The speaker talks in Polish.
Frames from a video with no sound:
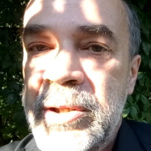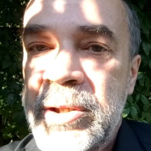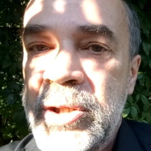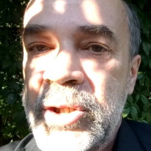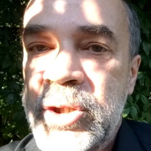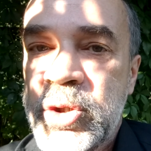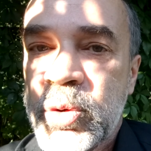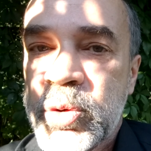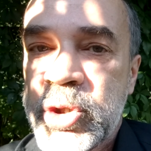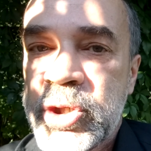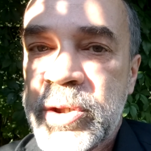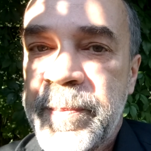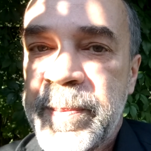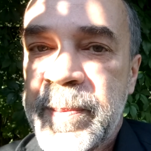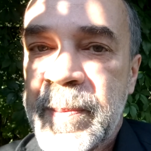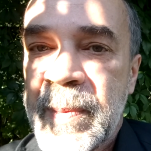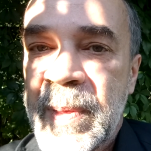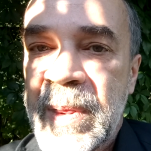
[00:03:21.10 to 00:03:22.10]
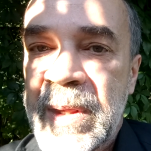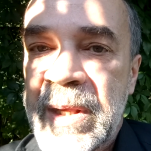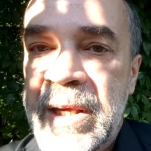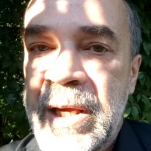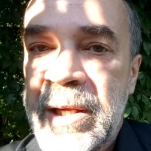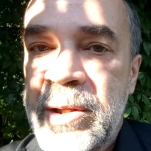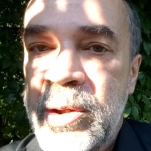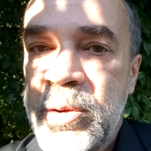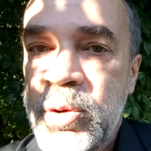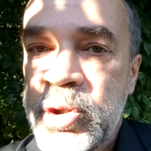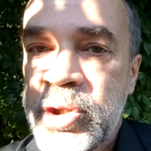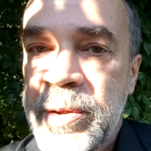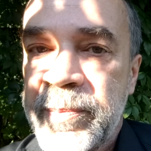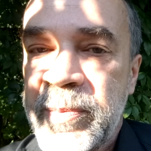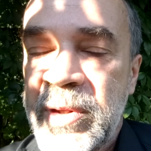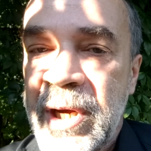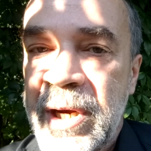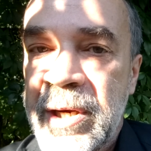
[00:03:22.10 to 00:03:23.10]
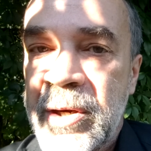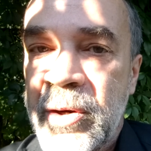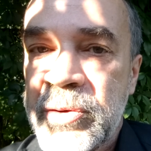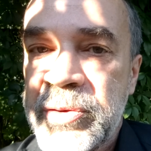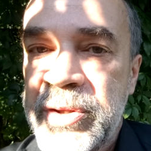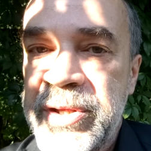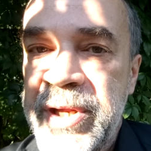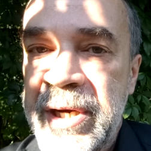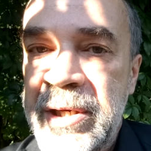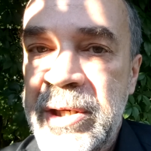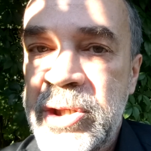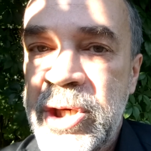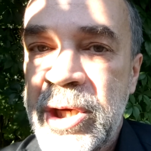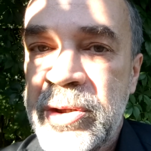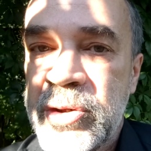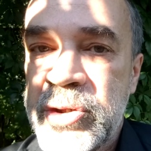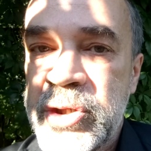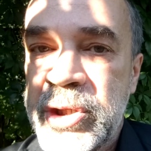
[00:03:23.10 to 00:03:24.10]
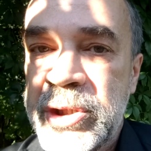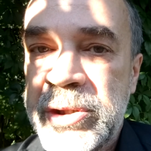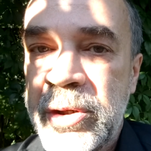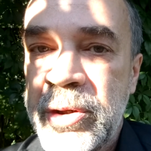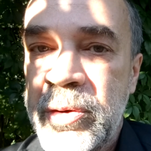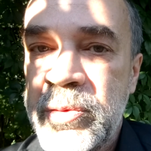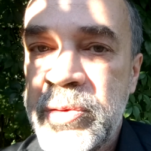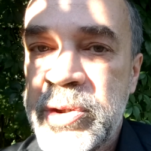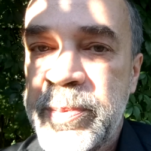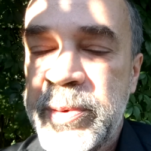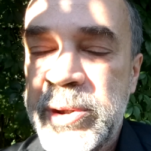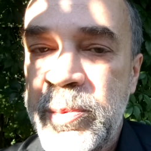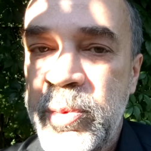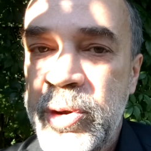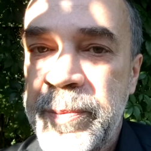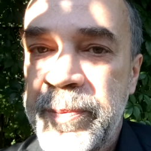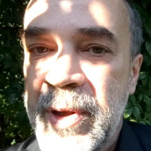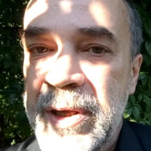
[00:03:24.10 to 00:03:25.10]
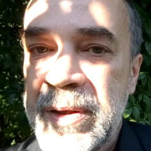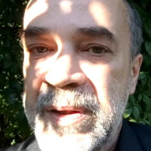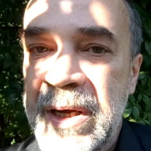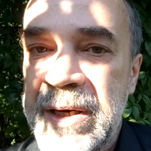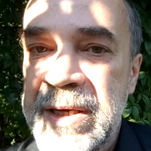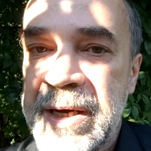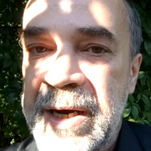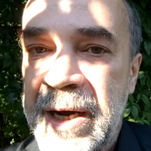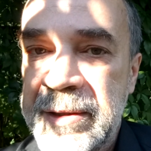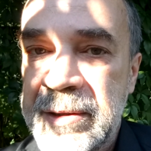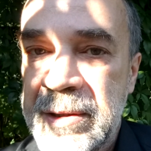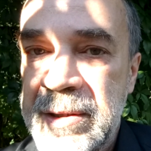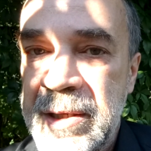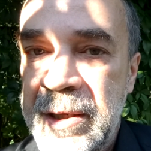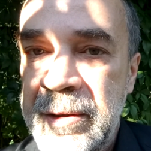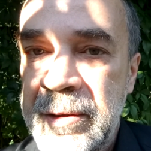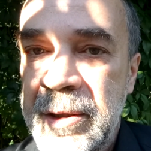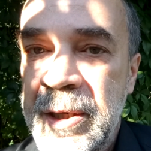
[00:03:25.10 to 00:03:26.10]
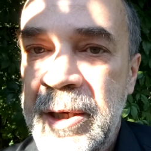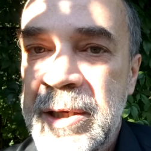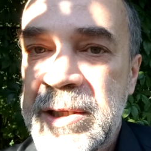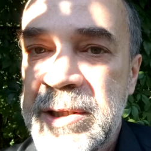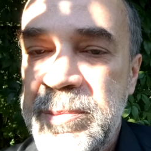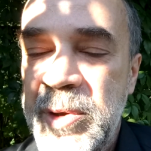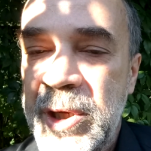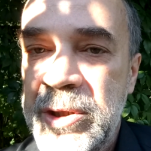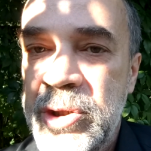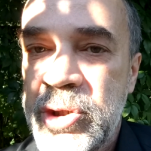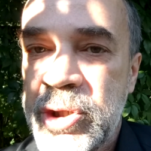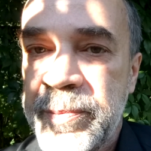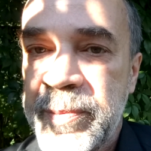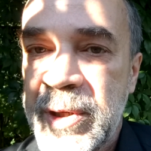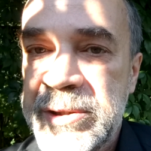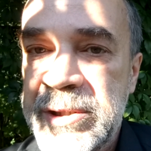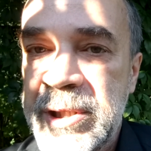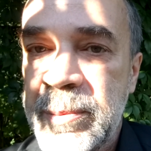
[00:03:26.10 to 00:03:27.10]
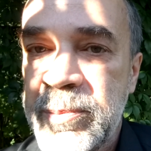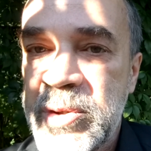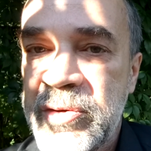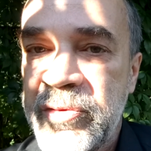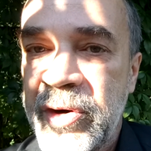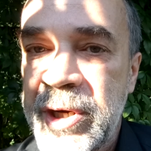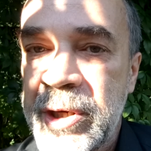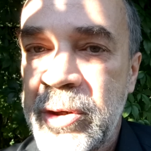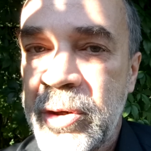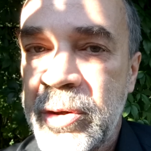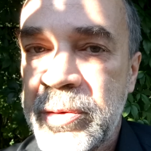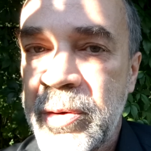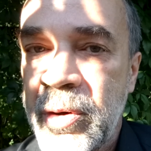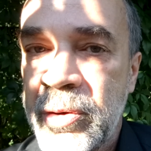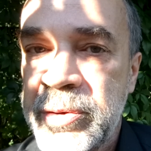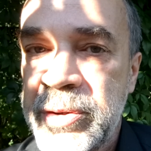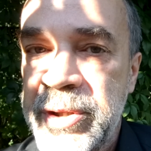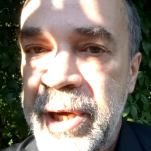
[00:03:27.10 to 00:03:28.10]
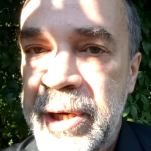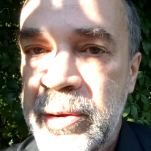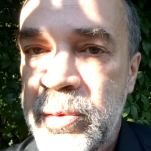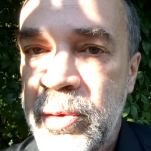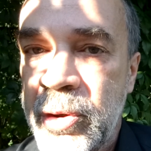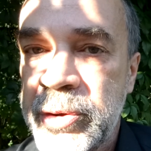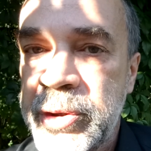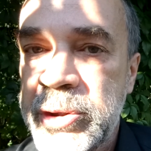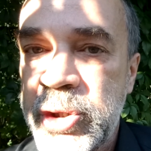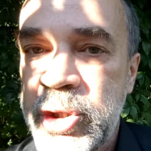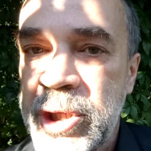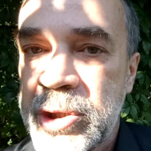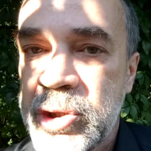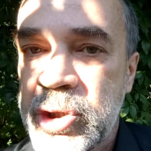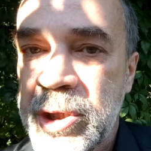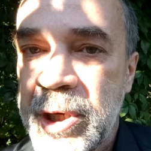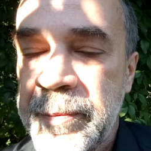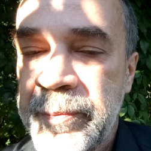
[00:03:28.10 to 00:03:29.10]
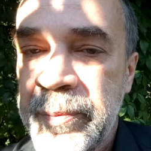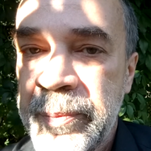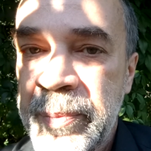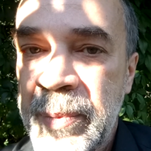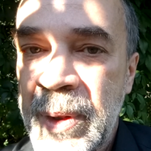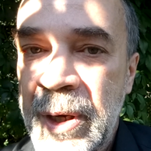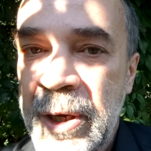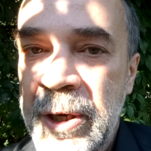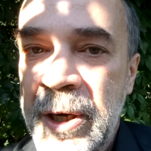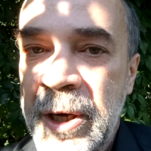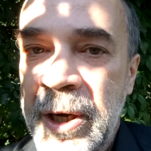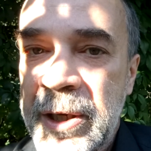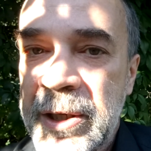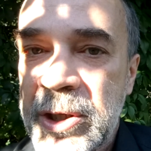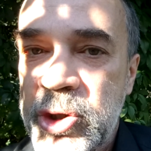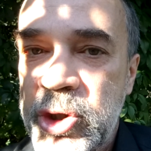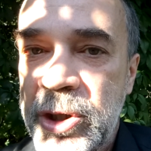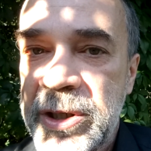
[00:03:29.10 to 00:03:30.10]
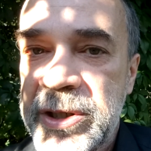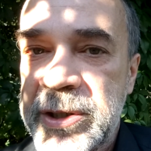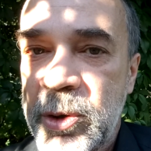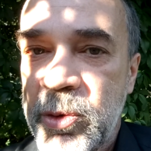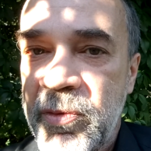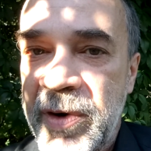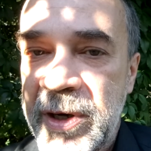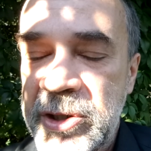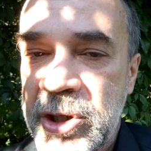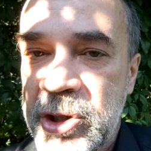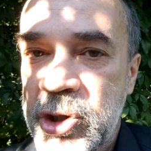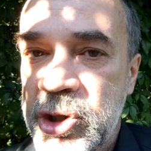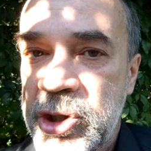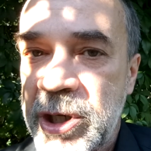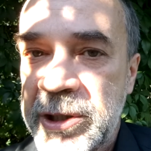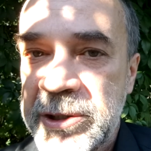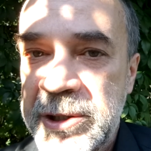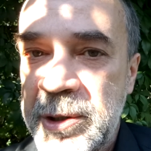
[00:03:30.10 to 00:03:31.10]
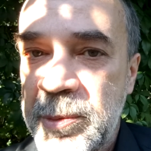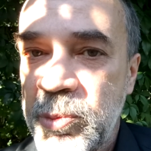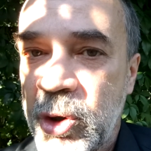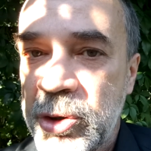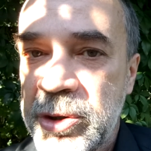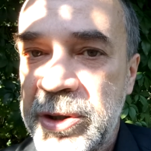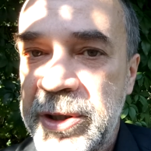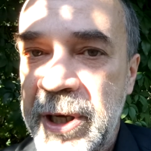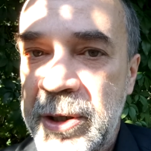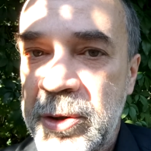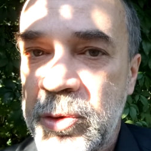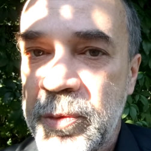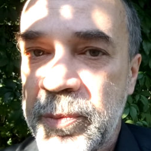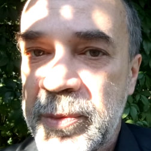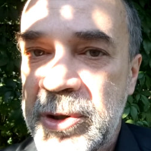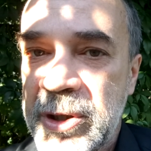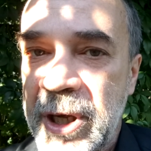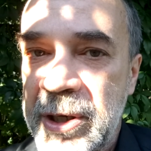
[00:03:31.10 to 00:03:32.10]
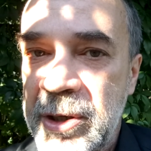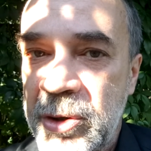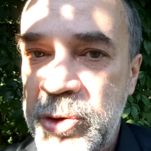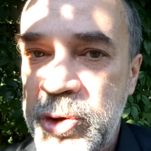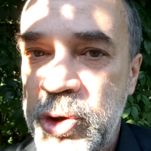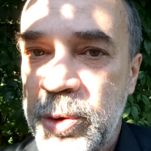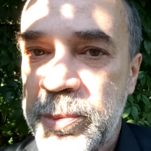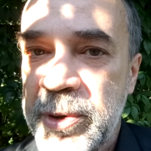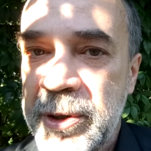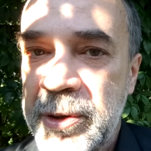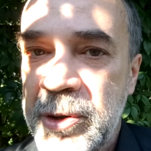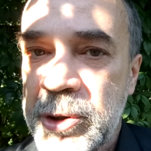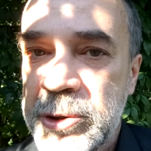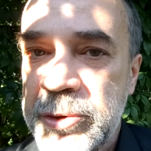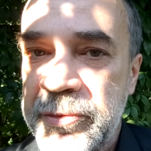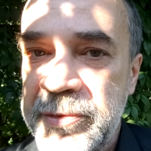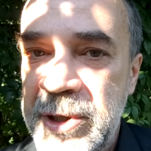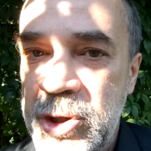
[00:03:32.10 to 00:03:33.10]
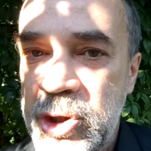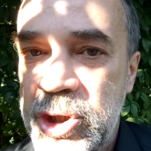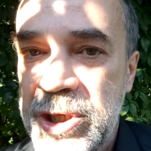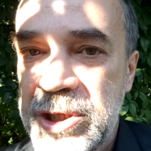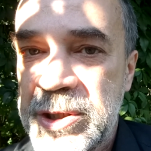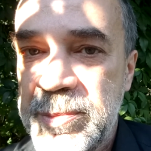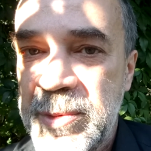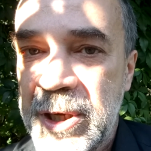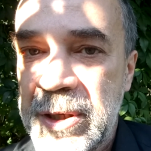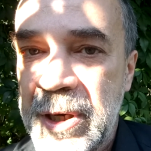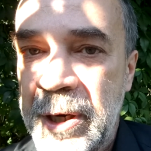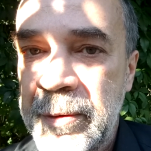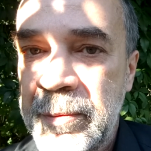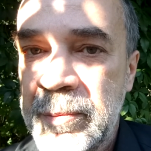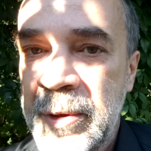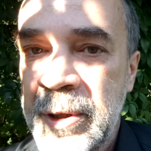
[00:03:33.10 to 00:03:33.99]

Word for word: I cóż, kiedy już te oddechy się dostroją, spróbuj delikatnie zmienić rytm swojego oddechu o troszeczkę. Jeżeli zauważasz, że rytm oddechu tej osoby również się zmienia,